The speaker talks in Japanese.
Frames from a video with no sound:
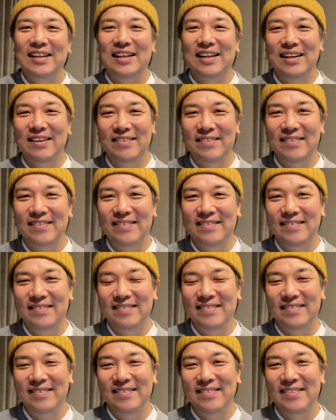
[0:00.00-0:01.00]
あ
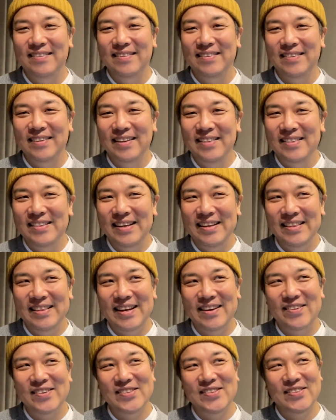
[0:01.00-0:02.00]
の全然
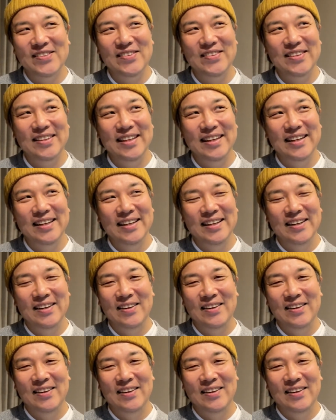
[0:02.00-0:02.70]
楽しくって